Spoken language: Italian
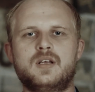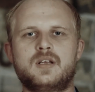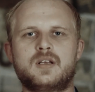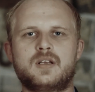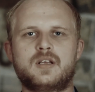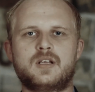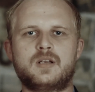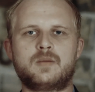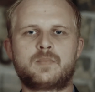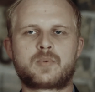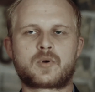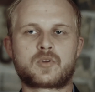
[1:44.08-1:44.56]

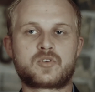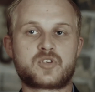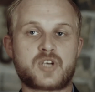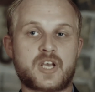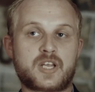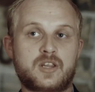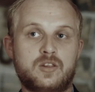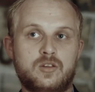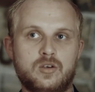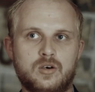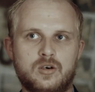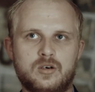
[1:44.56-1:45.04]
Il
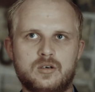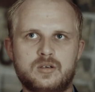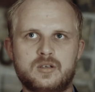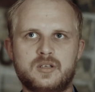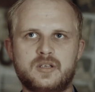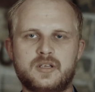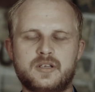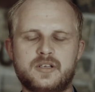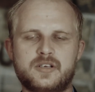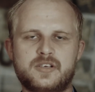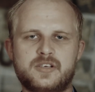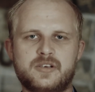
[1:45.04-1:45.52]
progetto
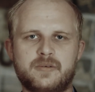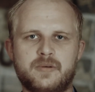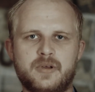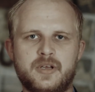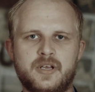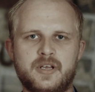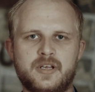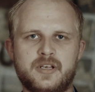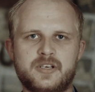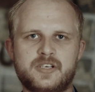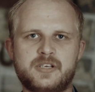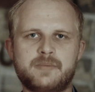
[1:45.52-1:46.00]

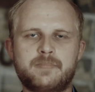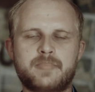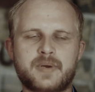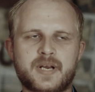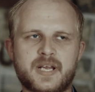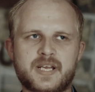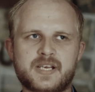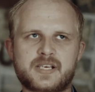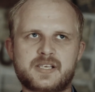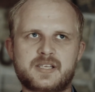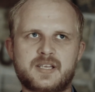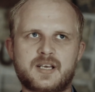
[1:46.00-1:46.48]
eh, si
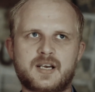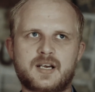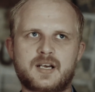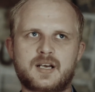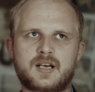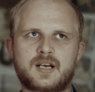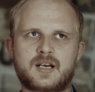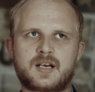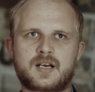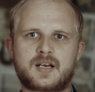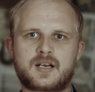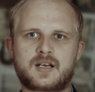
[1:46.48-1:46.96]
presta
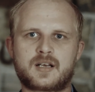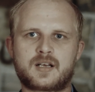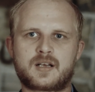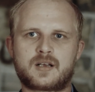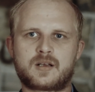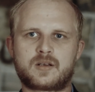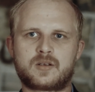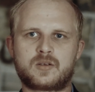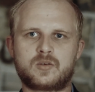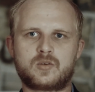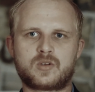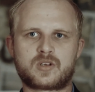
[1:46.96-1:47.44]

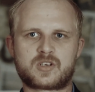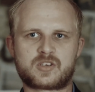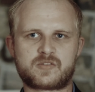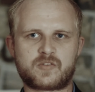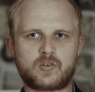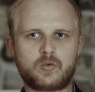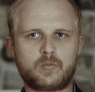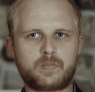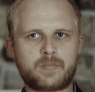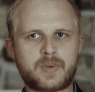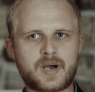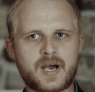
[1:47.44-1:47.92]
a
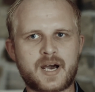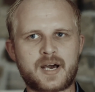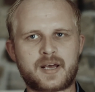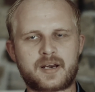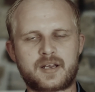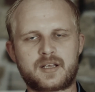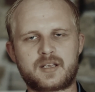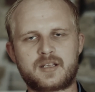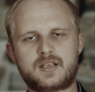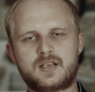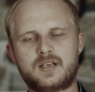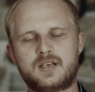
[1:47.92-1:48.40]
sviluppare
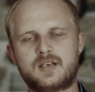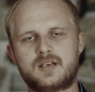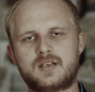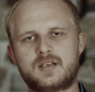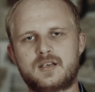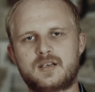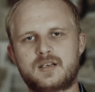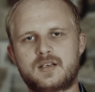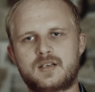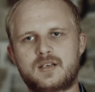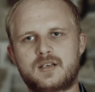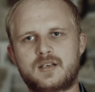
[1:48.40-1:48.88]

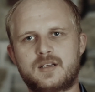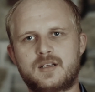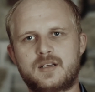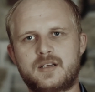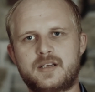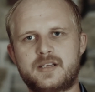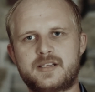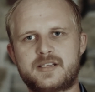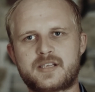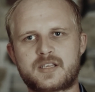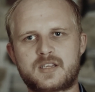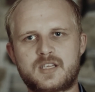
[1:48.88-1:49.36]
eh,
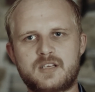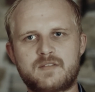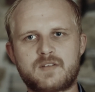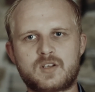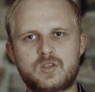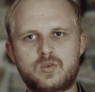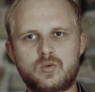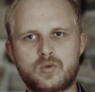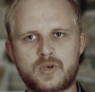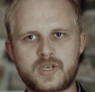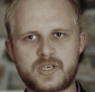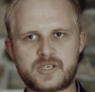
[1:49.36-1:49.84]
l'iniziativa
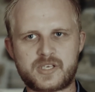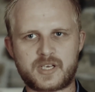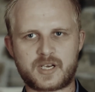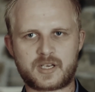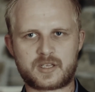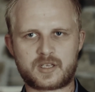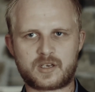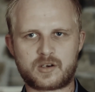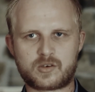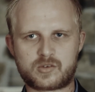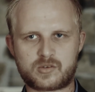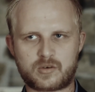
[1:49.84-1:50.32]
turistica
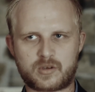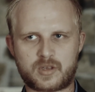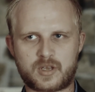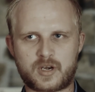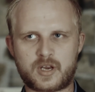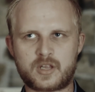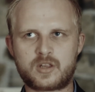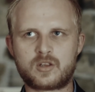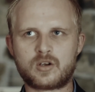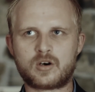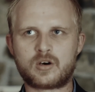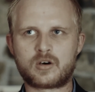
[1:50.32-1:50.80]
del nostro
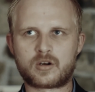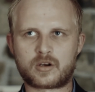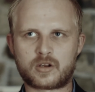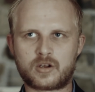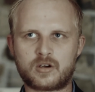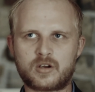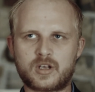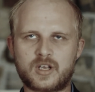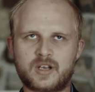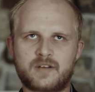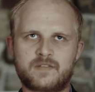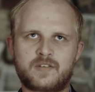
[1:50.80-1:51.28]

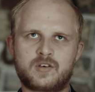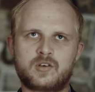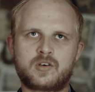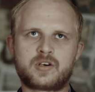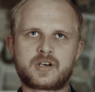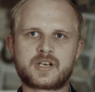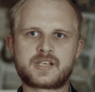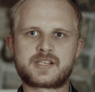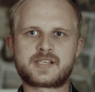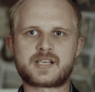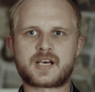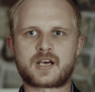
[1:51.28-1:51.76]
territorio e a
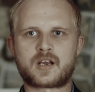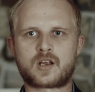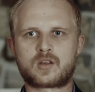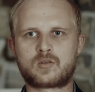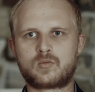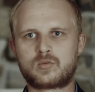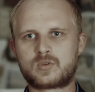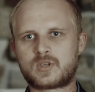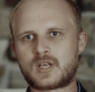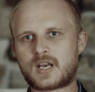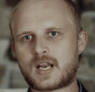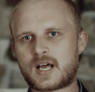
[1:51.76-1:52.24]
valorizzare
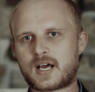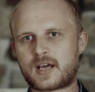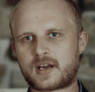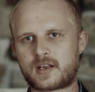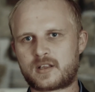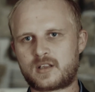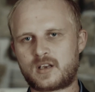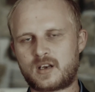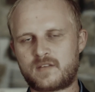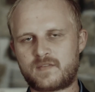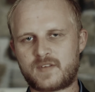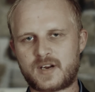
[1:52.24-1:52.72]
tutta l'area
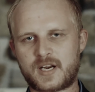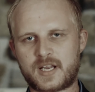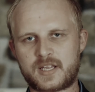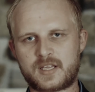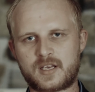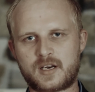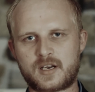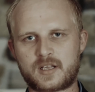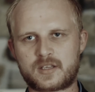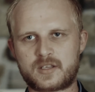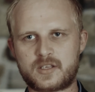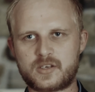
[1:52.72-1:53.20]
delle valli del
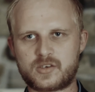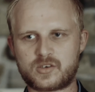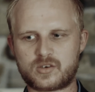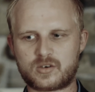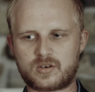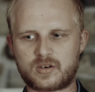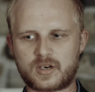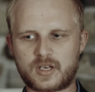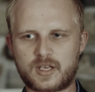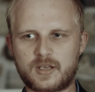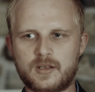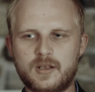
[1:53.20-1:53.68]

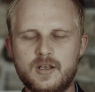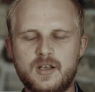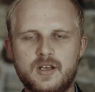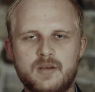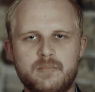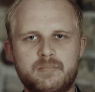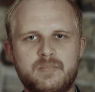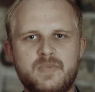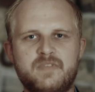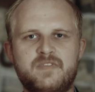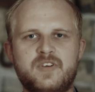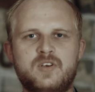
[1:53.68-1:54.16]
Natisone.
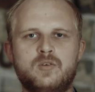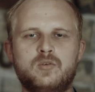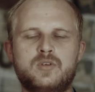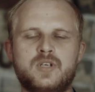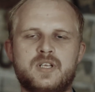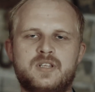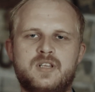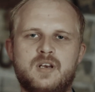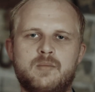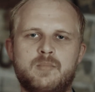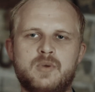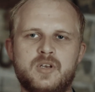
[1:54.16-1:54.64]
Benvenuti a
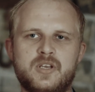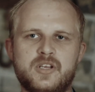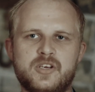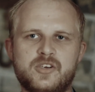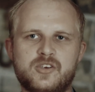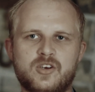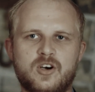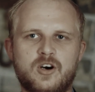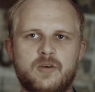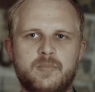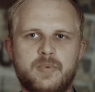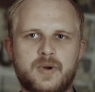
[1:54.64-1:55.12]
Tribil di
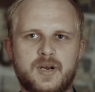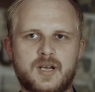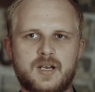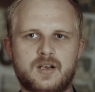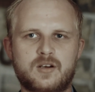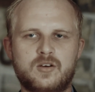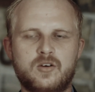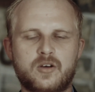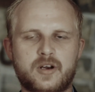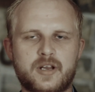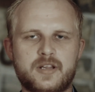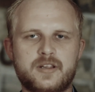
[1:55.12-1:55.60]
Sopra,
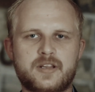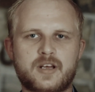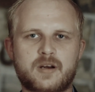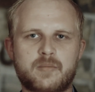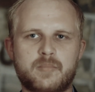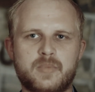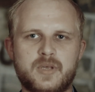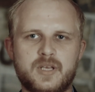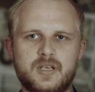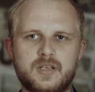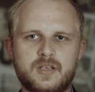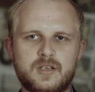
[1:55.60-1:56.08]
Corrente
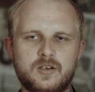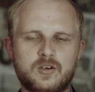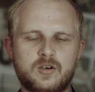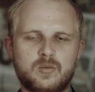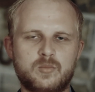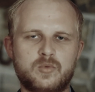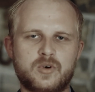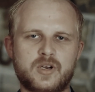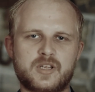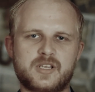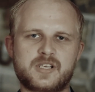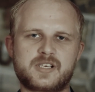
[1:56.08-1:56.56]
Arbi, in
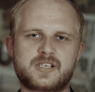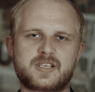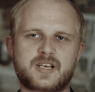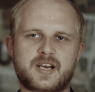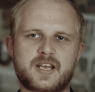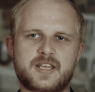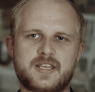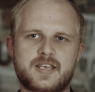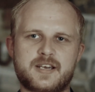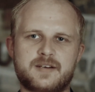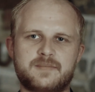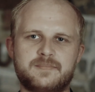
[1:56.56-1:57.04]
comune di
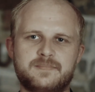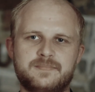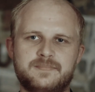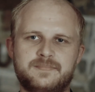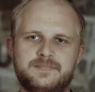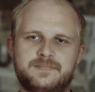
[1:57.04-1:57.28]
Stregna.